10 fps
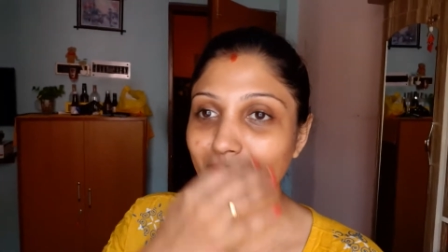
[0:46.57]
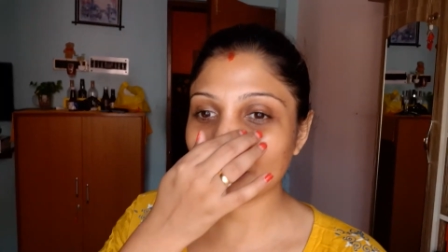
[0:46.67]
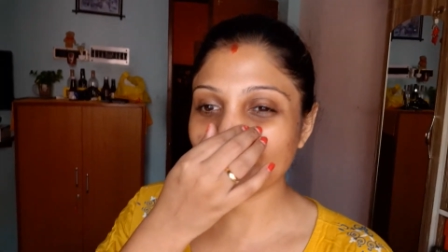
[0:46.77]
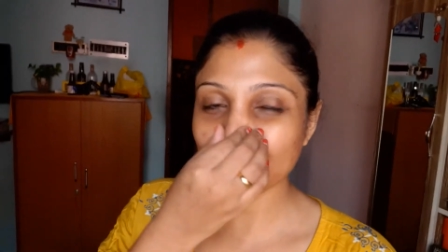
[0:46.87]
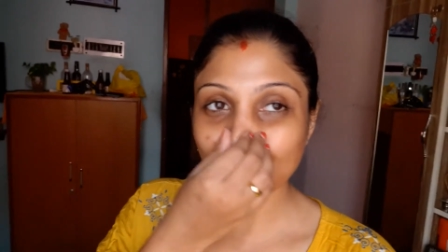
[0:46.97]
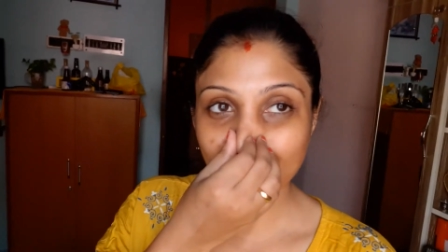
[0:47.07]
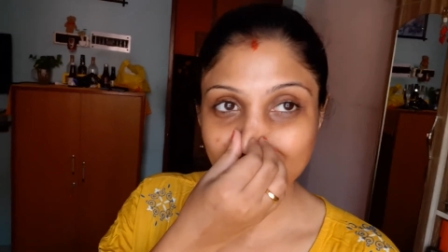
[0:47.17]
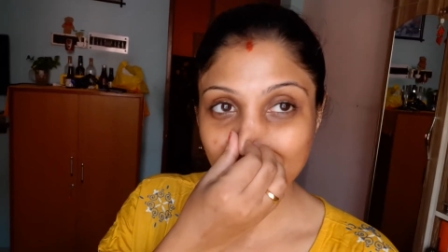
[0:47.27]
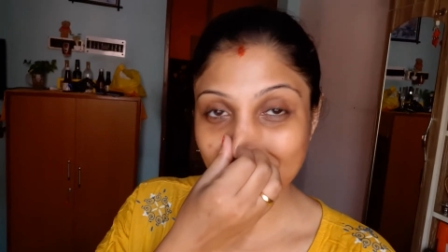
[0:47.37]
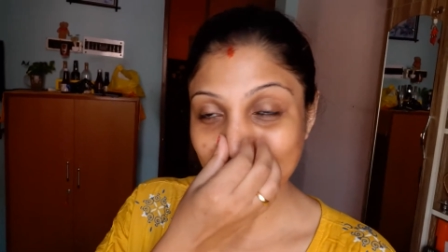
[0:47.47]
অনেক কিছু কাজে
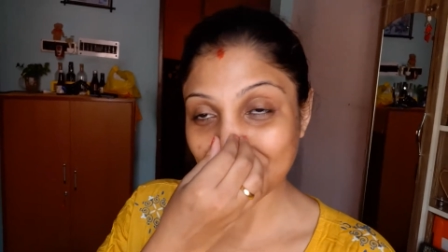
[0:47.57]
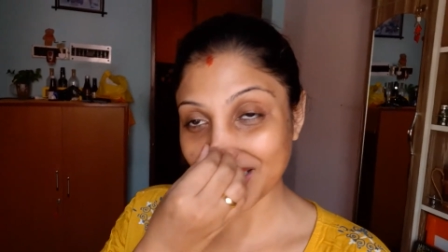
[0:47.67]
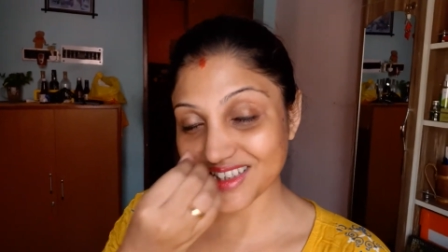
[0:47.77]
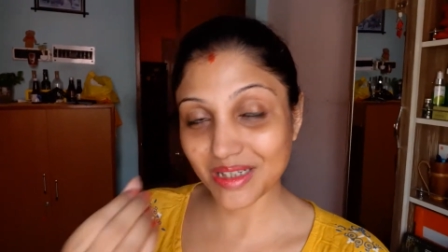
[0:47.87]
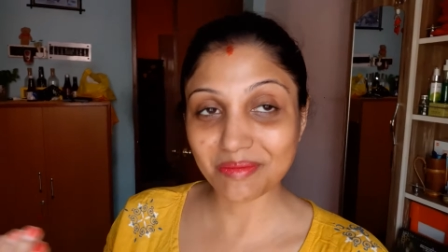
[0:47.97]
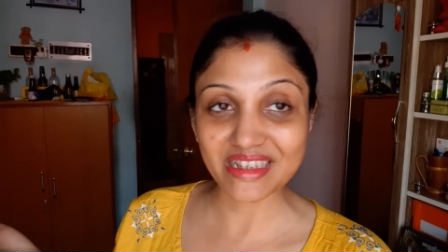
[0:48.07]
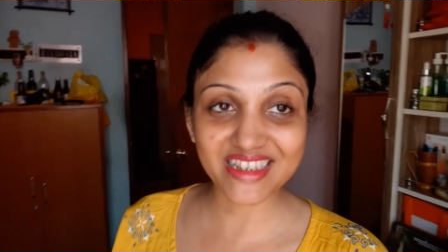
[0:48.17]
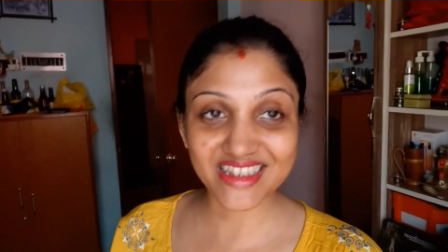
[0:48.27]
ব্যস্ত হয়ে গেছিলাম নিচ